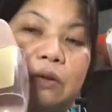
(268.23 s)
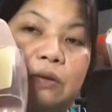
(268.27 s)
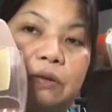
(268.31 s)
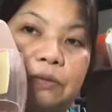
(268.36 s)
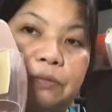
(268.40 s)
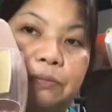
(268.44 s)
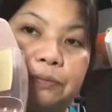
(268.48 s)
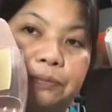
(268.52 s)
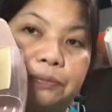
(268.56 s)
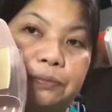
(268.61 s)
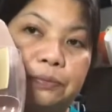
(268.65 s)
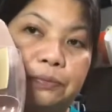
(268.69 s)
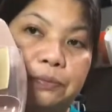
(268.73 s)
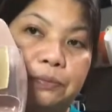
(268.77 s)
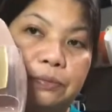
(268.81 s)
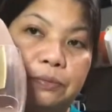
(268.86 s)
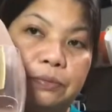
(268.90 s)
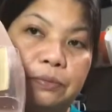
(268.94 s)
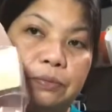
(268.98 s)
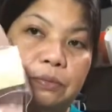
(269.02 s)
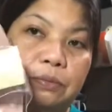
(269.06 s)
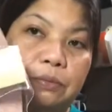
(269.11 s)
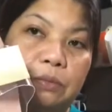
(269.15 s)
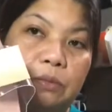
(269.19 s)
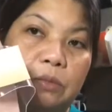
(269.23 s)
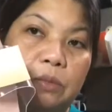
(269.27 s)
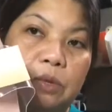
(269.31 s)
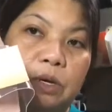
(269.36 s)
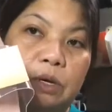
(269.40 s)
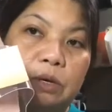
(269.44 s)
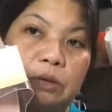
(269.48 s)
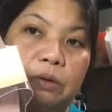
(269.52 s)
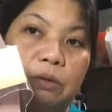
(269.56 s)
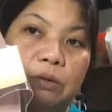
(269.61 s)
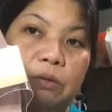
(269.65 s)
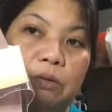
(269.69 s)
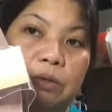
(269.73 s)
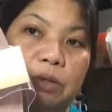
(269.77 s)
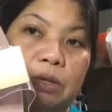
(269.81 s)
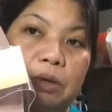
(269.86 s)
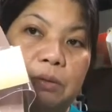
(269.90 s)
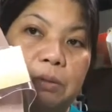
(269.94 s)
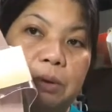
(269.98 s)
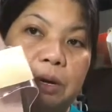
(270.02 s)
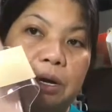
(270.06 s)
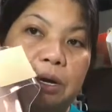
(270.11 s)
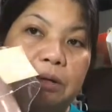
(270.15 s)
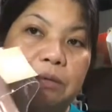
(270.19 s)
Oh. O, oh, ba?
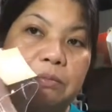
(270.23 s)
Diba?